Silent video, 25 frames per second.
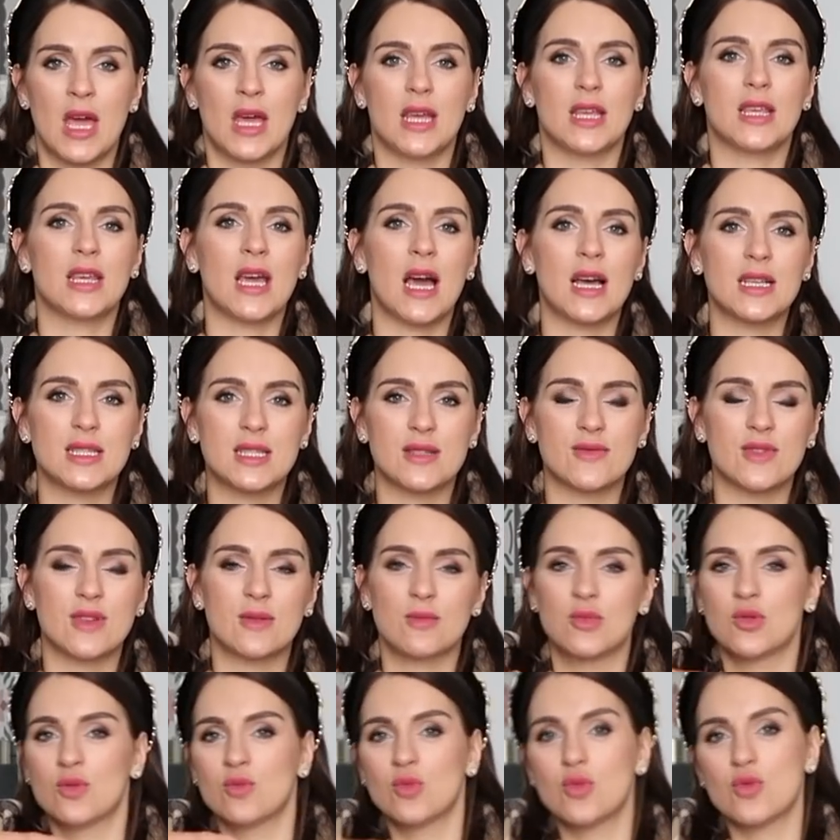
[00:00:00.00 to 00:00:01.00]
Я
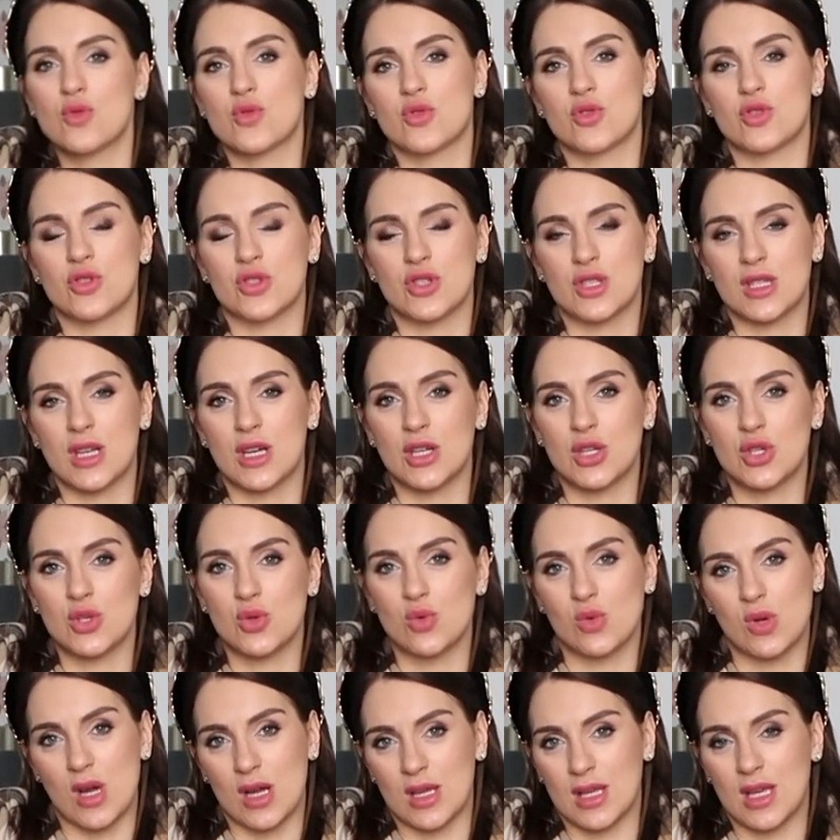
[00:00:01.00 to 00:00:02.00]
своему мужу
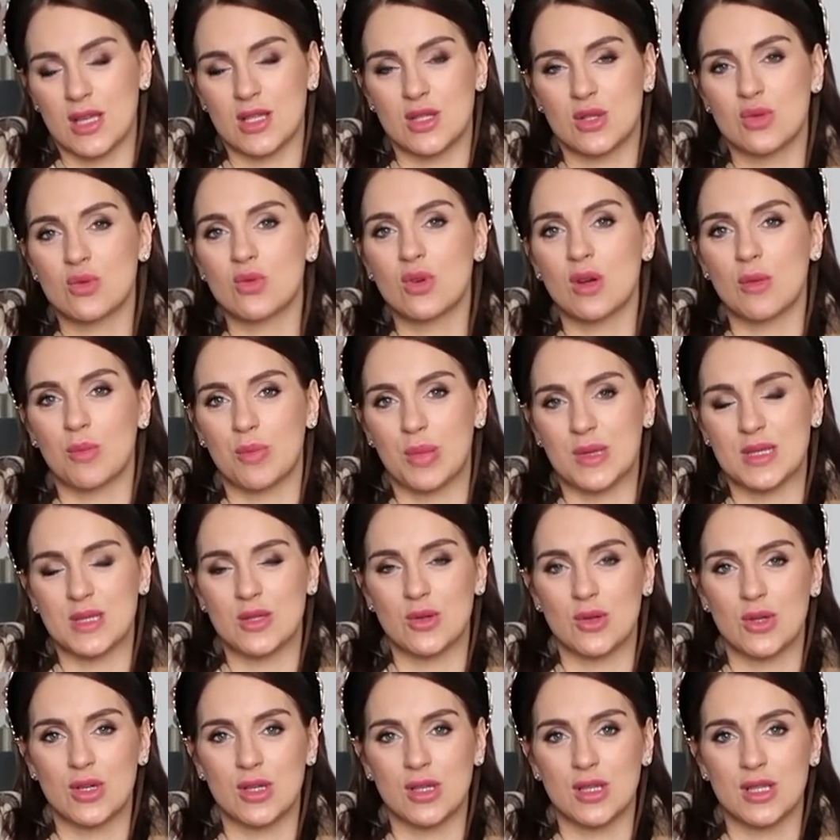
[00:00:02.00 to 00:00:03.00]
расскажу, как я с другом
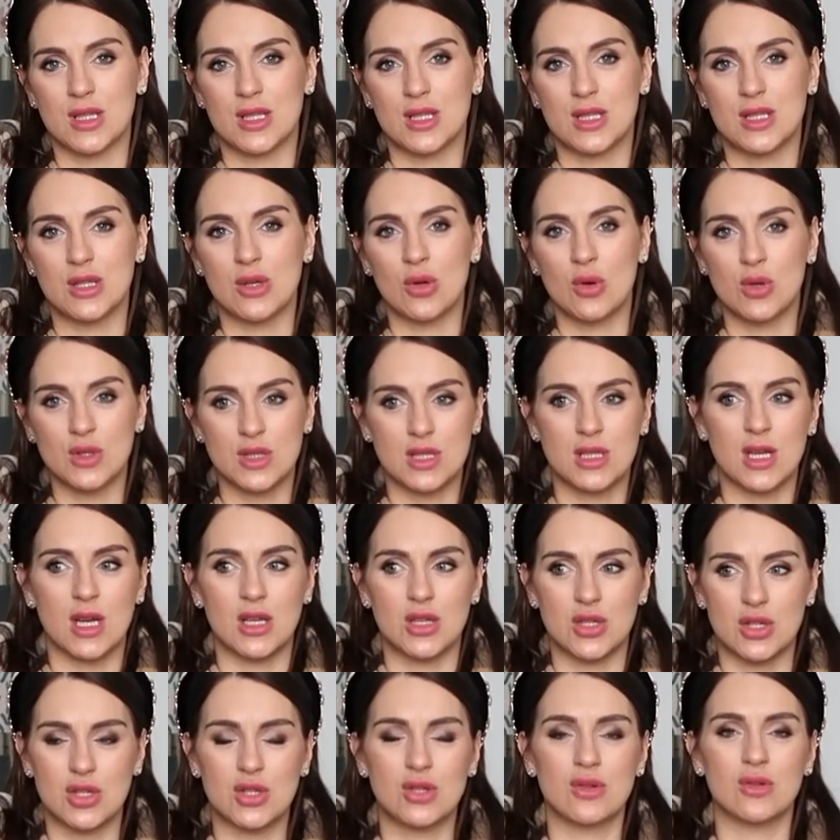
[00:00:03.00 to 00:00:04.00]
поссорилась, и он
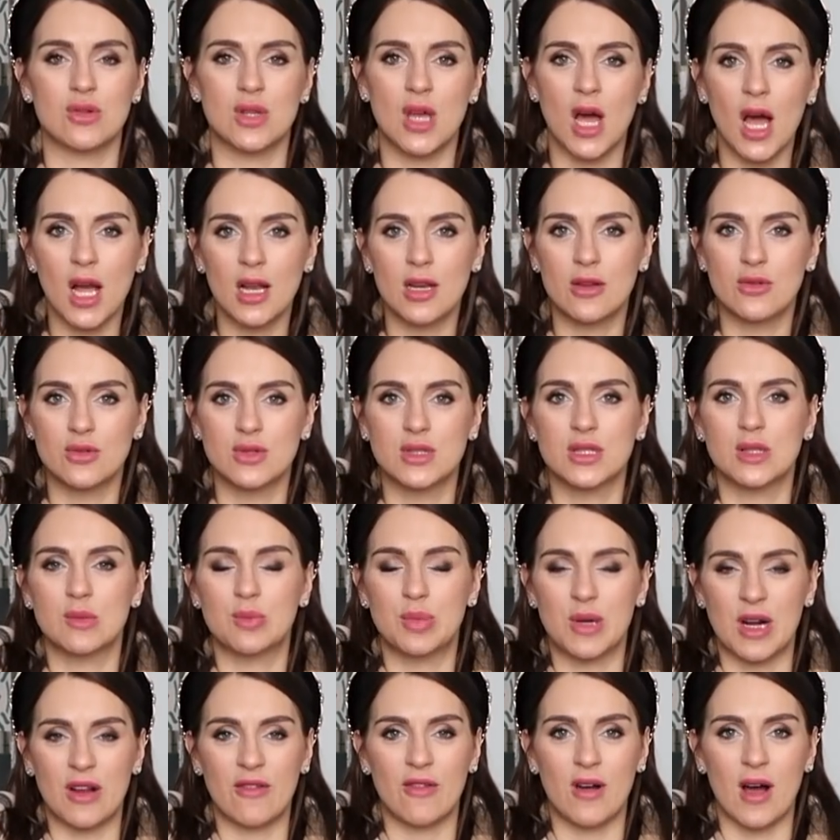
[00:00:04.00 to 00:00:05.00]
скажет, что да, Люд, ты
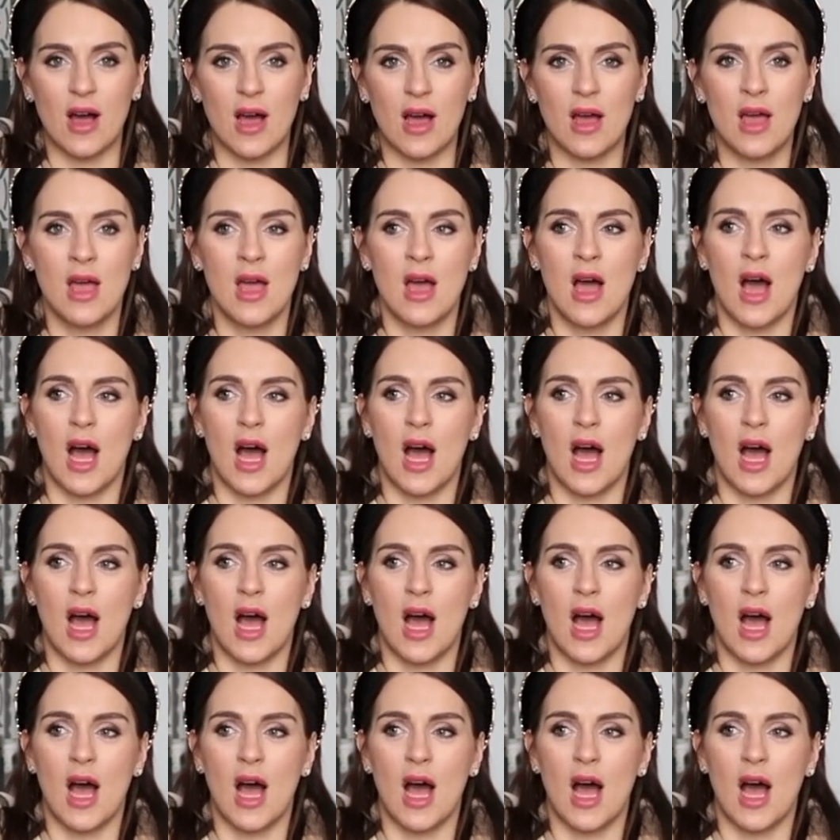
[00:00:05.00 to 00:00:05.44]
права.